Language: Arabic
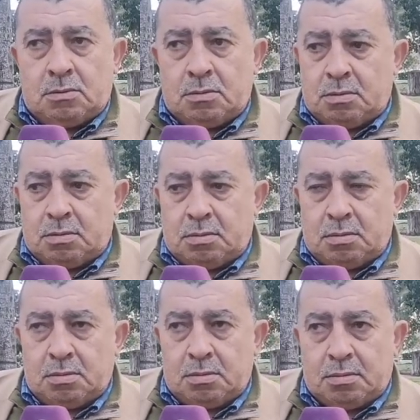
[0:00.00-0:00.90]

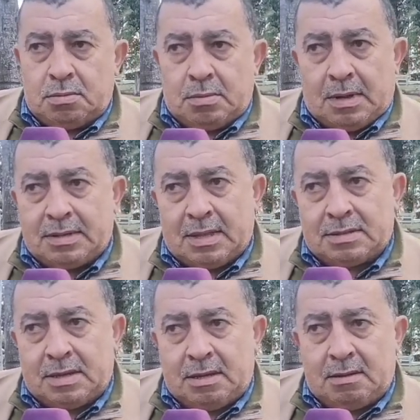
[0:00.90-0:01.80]
وهذا
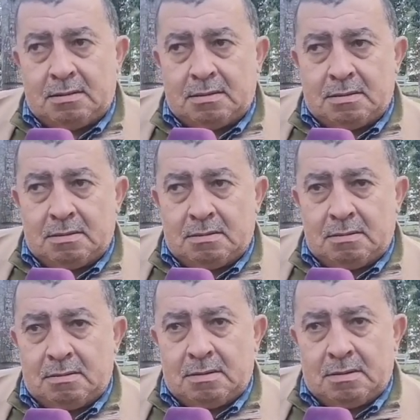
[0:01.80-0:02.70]
تي آه،
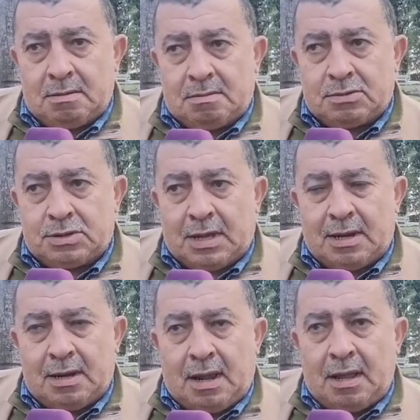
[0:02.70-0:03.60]

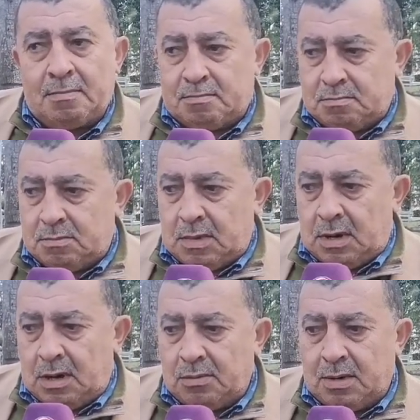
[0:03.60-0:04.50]
الشارع العام
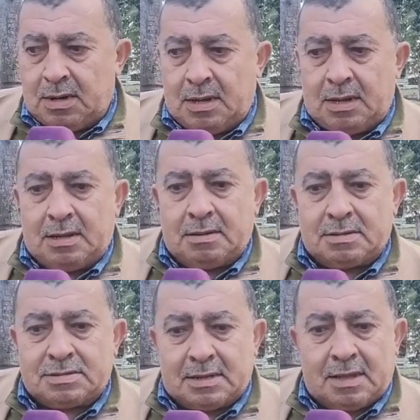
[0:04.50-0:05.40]
او
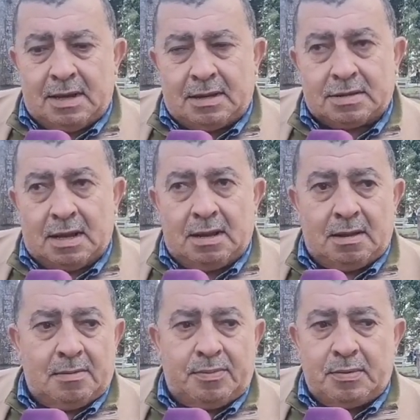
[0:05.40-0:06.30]
الصدى اللي
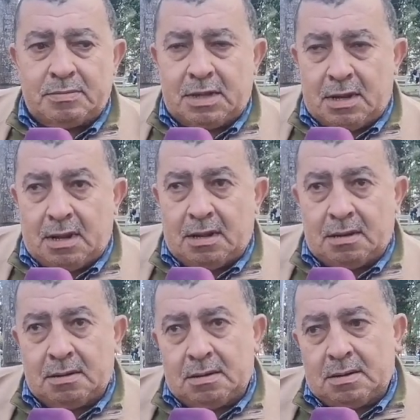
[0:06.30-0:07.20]
عطى في
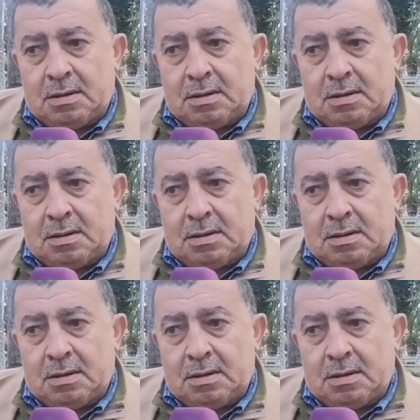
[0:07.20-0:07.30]
المدينه